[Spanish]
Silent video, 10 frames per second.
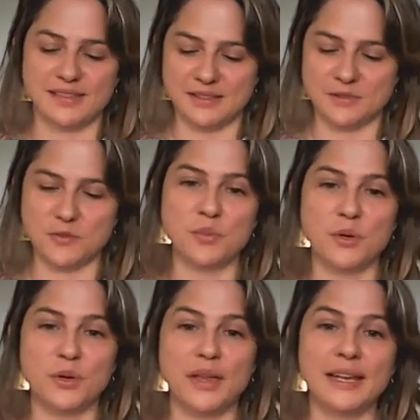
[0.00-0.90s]
un
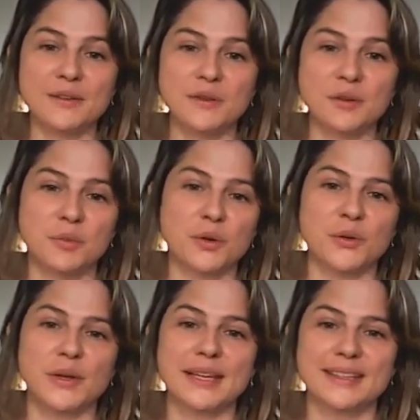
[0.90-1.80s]
poco de alivio, un poco
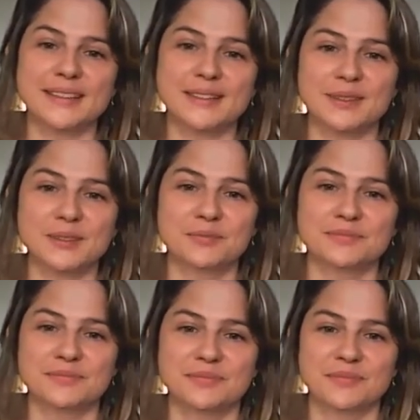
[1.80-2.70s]
de aliento
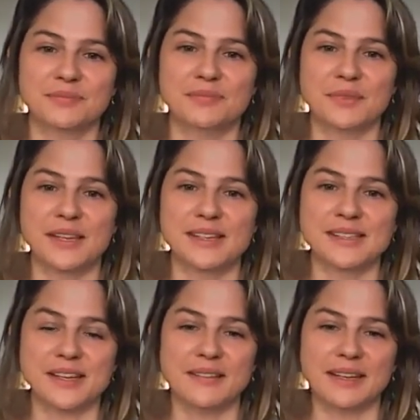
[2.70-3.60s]
y
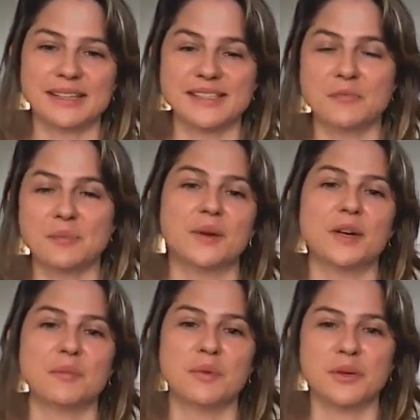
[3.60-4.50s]
saber que siempre
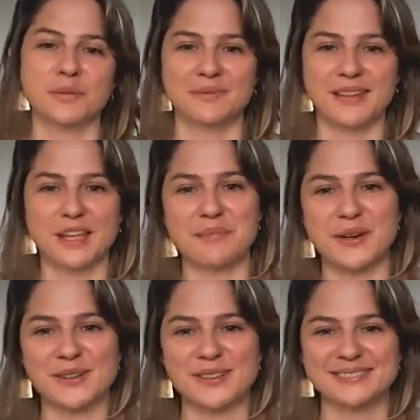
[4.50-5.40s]
con amor es
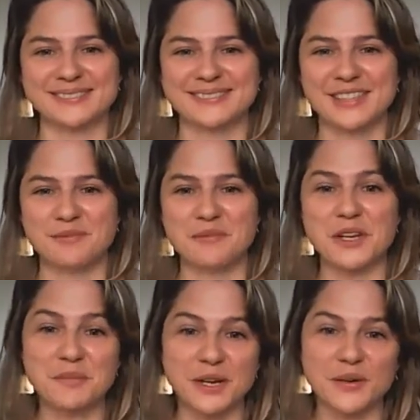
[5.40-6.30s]
mejor. Mi
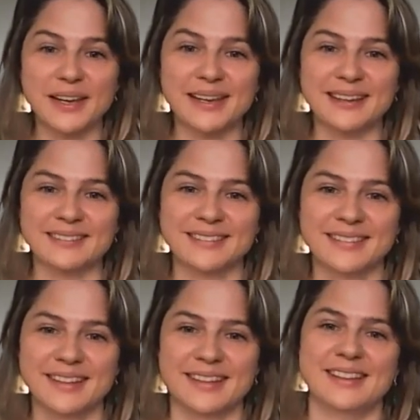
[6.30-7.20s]
nombre es Noelia
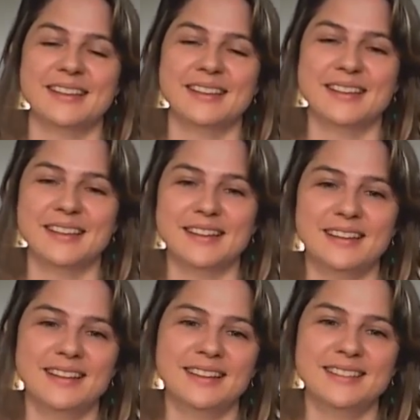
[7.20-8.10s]

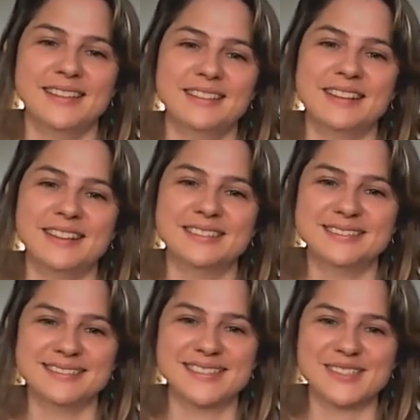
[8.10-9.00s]
eh, y bueno,
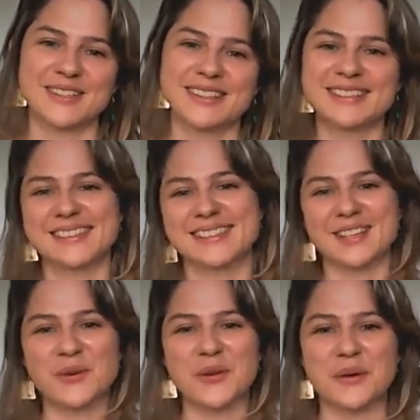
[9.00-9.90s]
soy
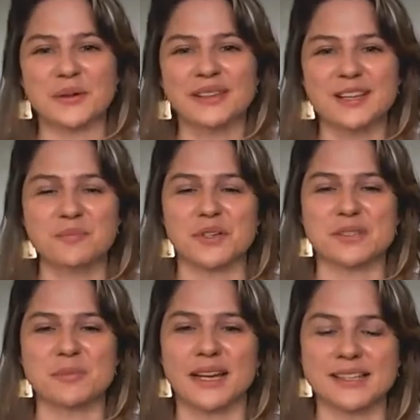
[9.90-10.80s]
Círculo de Bondad por
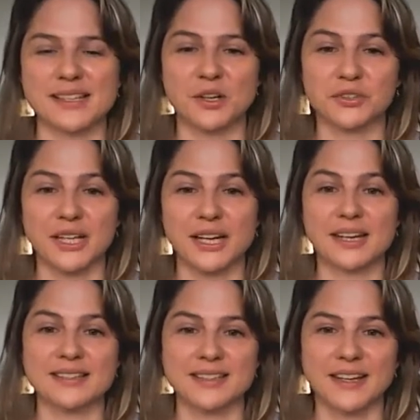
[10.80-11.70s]
si me quieres encontrar
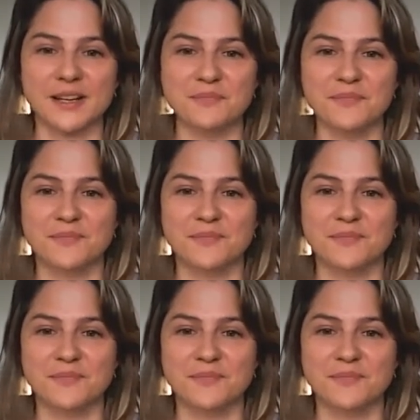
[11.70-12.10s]
en Instagram